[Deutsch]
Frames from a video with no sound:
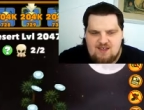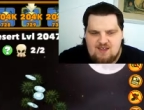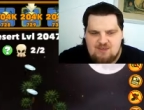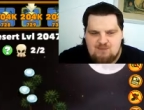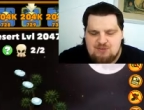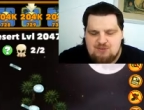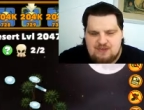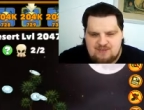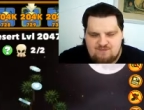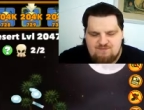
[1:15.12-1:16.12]
mir ist auch
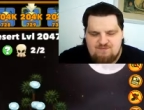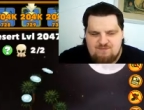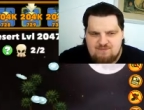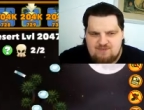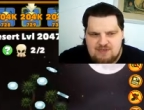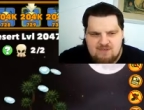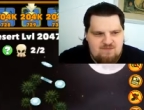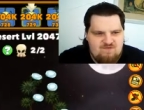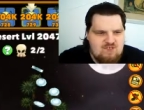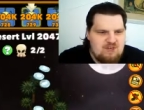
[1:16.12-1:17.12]
letzt, letztens
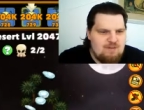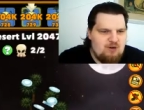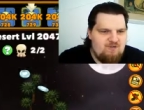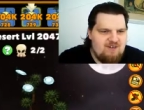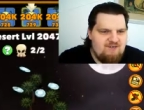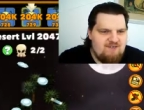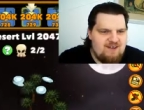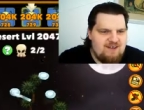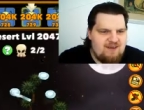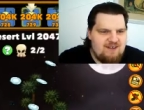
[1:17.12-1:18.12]
ein witziger Bug aufgefallen,
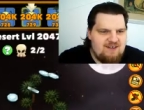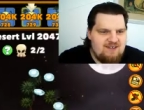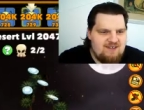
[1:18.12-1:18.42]
die bei den,